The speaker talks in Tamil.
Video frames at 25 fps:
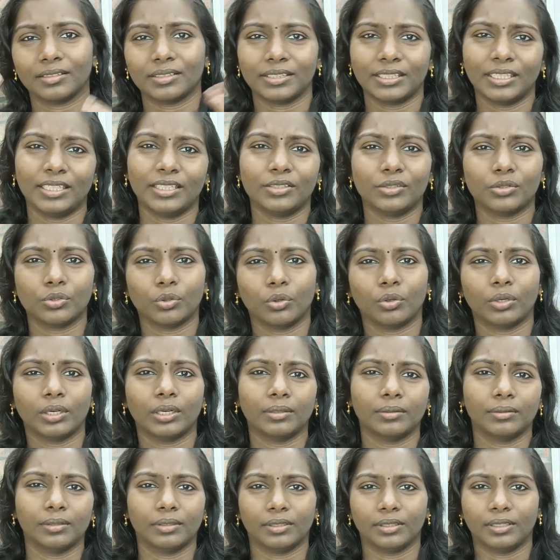சீன்ஸோ
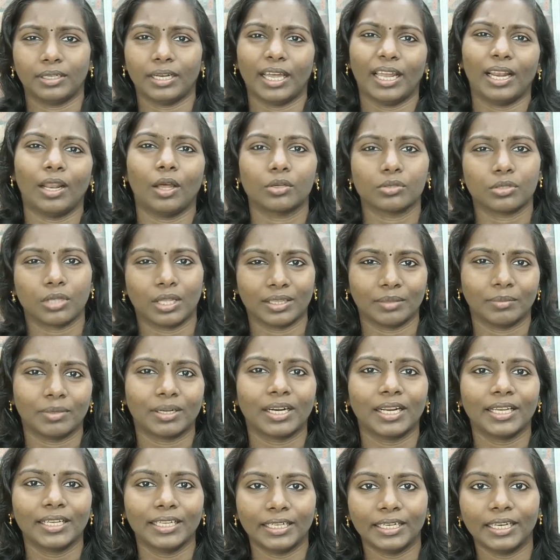டயலாக்ஸோ அந்த
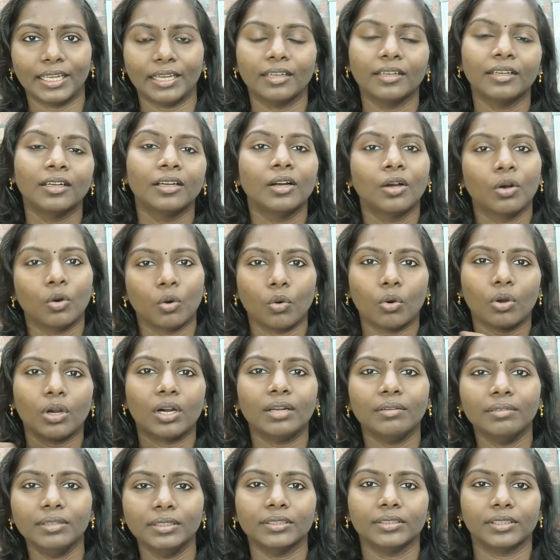மாதிரிலாம் இல்லை
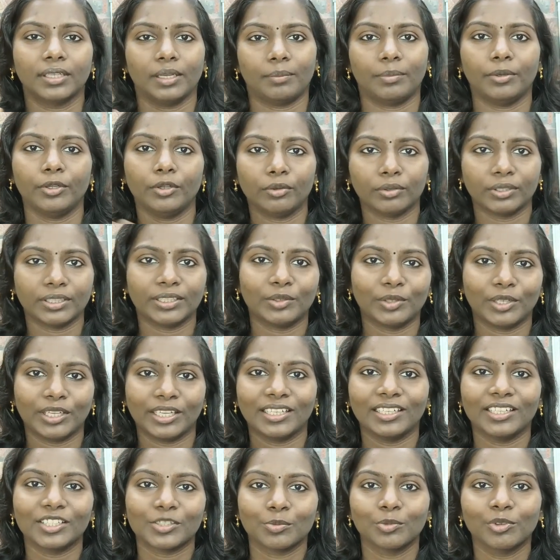ஓரளவு எப்படியோ வந்து ஒரு
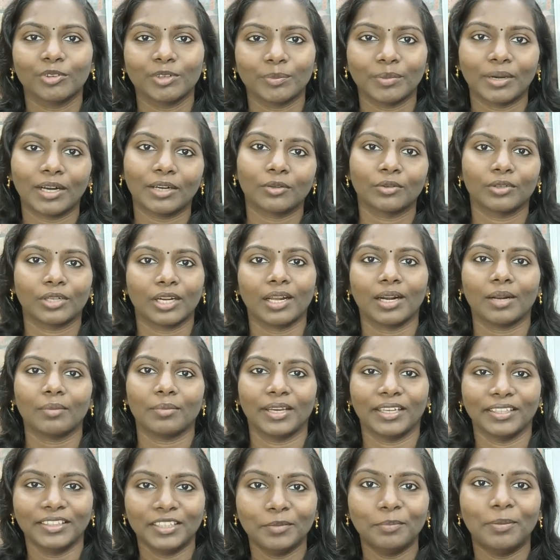இங்கிலீஷ் மூவி பார்க்கணும்னா
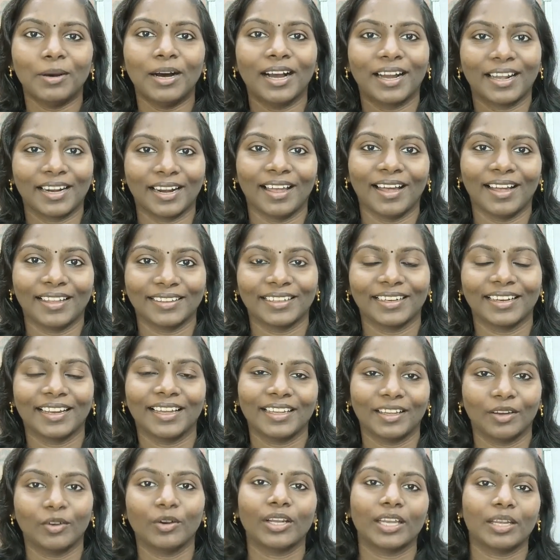நம்ம எதிர்பார்க்கலாம்
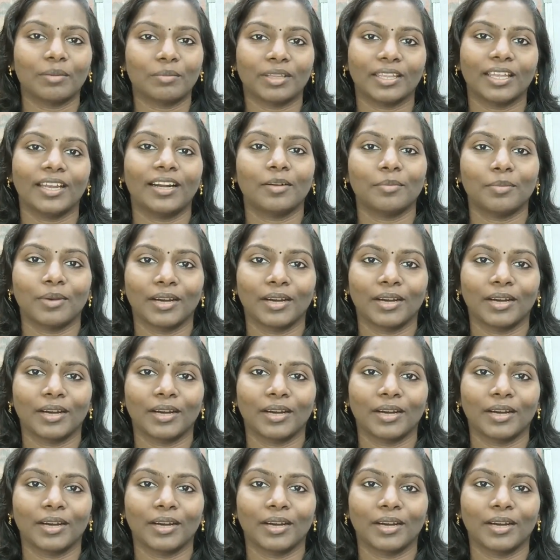அதெல்லாம் ஓகே இப்படிதான்